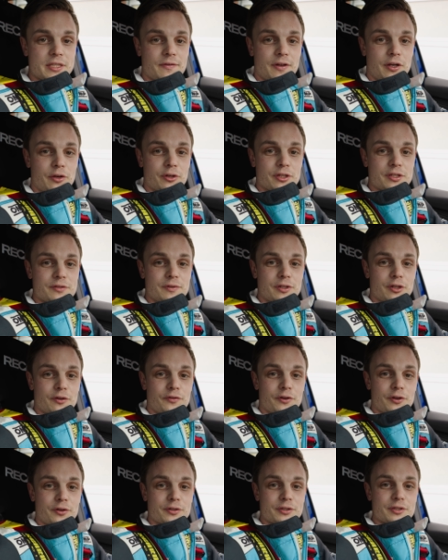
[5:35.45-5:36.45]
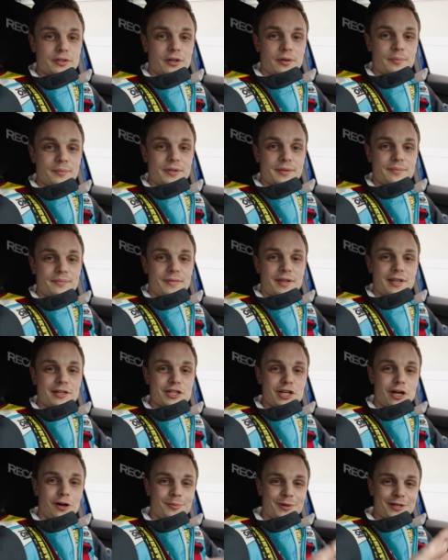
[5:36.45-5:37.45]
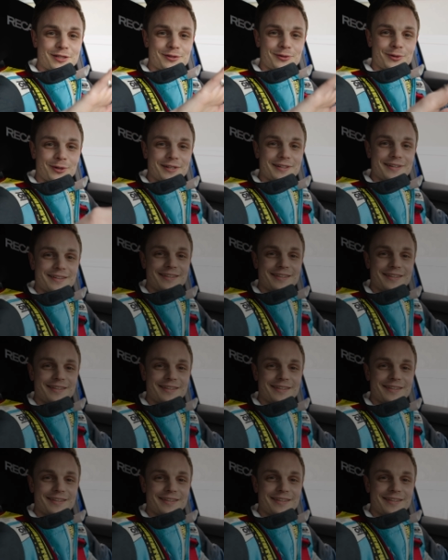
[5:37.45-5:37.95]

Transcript: wenn ein neues Video von uns kommt. Ciao, macht's gut.